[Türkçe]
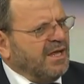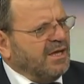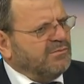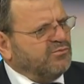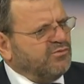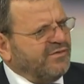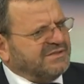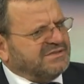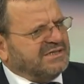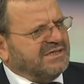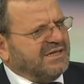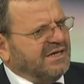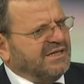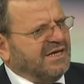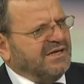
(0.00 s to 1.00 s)
Bu
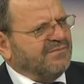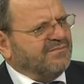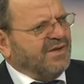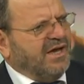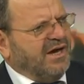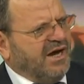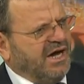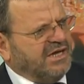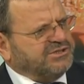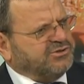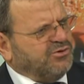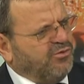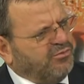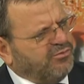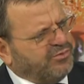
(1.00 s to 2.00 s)
vesileyle hac
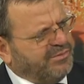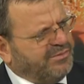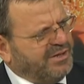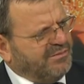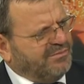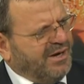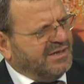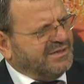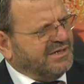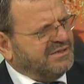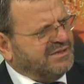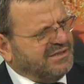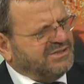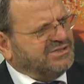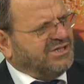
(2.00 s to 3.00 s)
ömrü bir
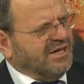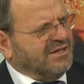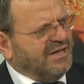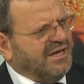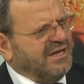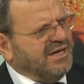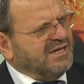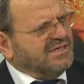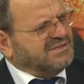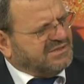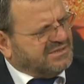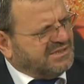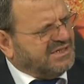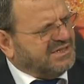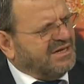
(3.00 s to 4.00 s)
ibadet. İnşallah
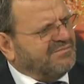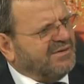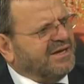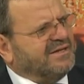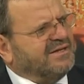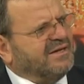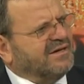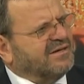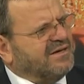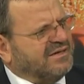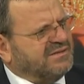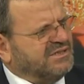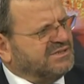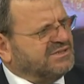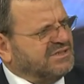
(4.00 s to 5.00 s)
sırada bekleyen
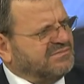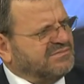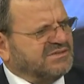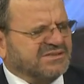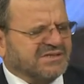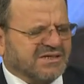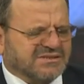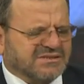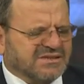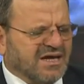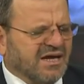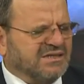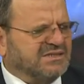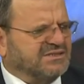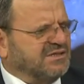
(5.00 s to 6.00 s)
kardeşlerimiz sırası
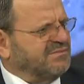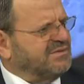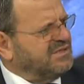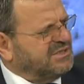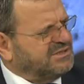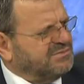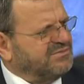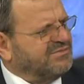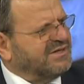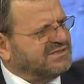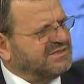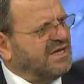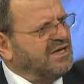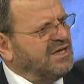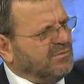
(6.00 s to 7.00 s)
geldiği zaman nasıl
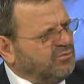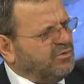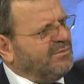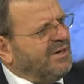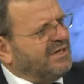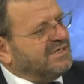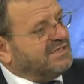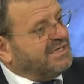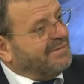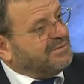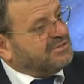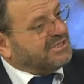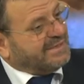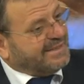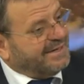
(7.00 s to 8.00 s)
varsa bu ibadeti
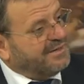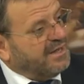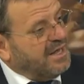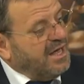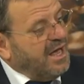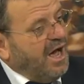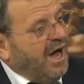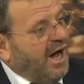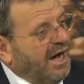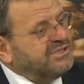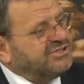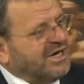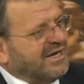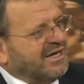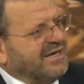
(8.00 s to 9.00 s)
yapacaklar. Evet.
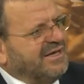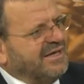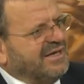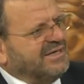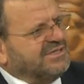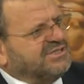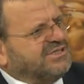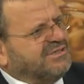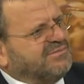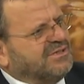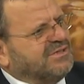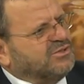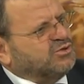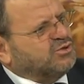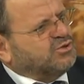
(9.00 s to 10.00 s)
Ancak konuya şimdi,
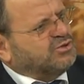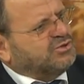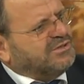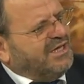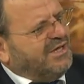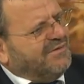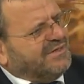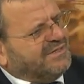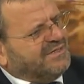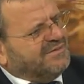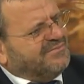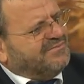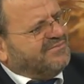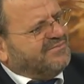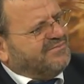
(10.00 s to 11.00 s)
geçmeden önce hocam evet. şunu da